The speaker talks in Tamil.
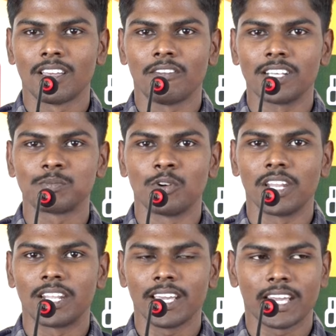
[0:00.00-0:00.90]
ஃபர்ஸ்ட்
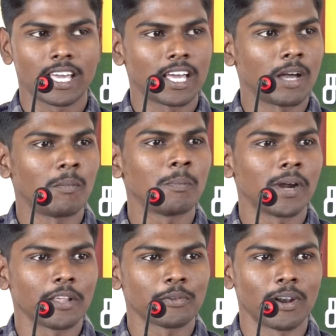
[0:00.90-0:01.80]
முடிச்சுட்டு எங்கள் அம்மா
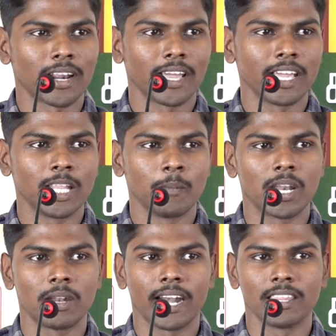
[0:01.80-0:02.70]
அப்பாட்ட சொல்கிறேன் இந்த
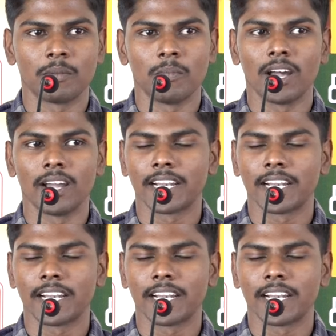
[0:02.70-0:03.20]
மாதிரி நடந்துட்டுமா